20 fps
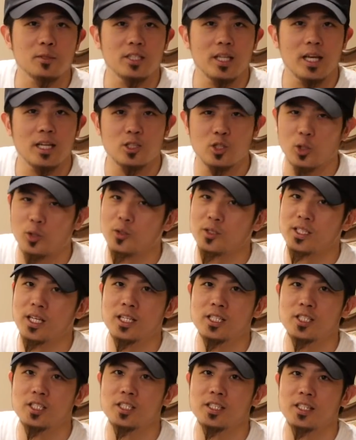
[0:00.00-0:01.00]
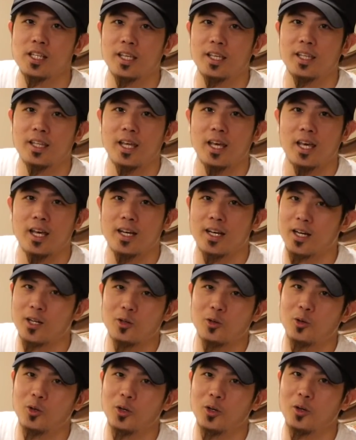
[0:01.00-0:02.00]
ムね、ちょっと先進的で
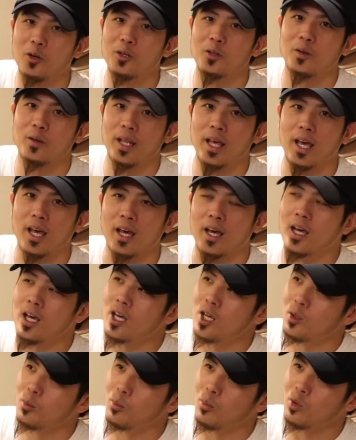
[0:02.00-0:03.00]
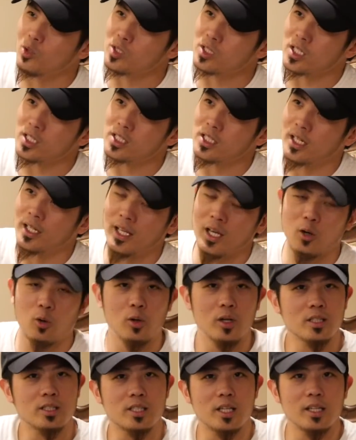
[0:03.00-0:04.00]
かっこよいので、もしかしたらね、
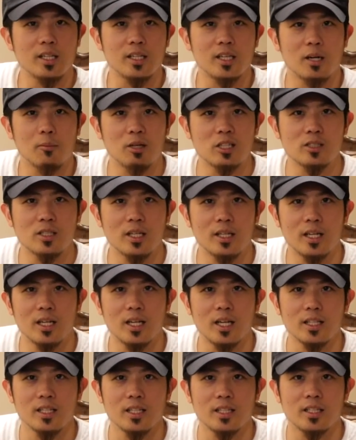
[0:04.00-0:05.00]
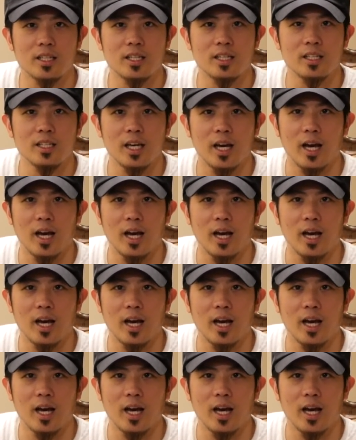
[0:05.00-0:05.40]
これつけてキャバクラなんかに行った日に